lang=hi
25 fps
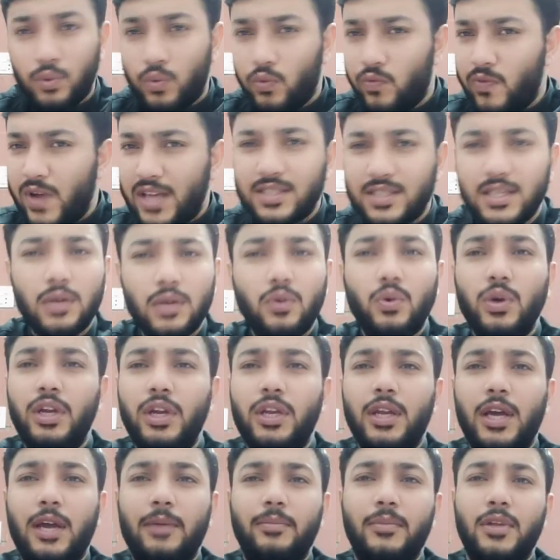वैसा कोई
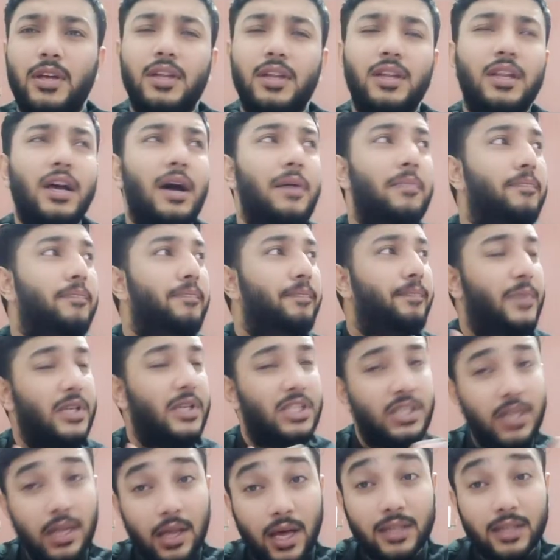टाइम नहीं है ना
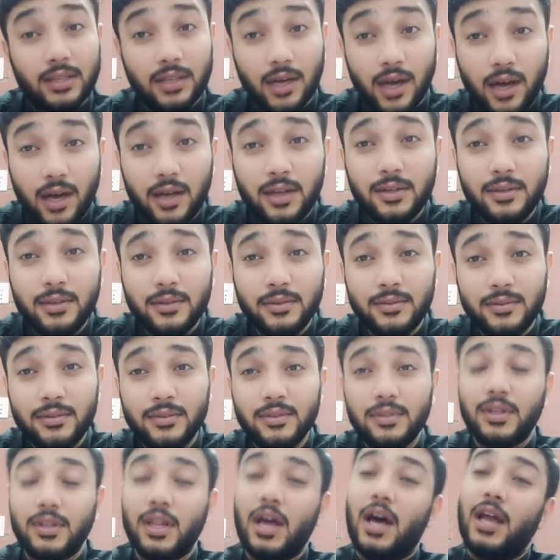पिछला था
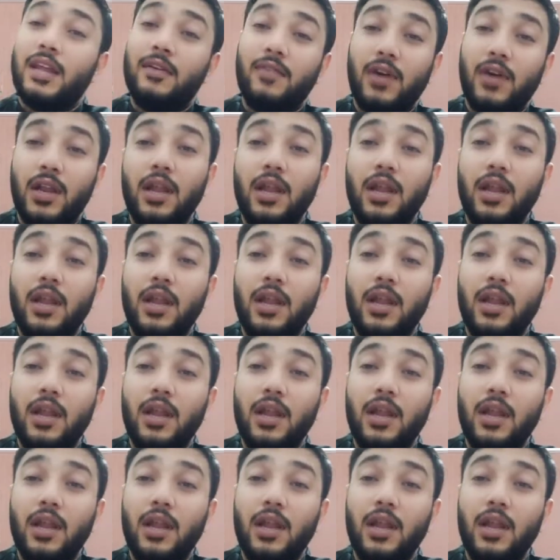ना आने वाला